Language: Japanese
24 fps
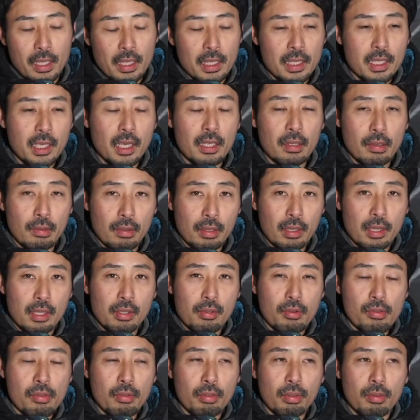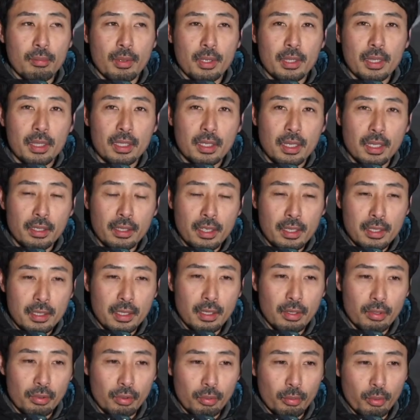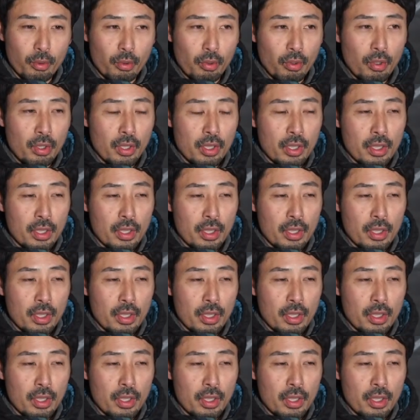以外でね、菊術までいかないけれども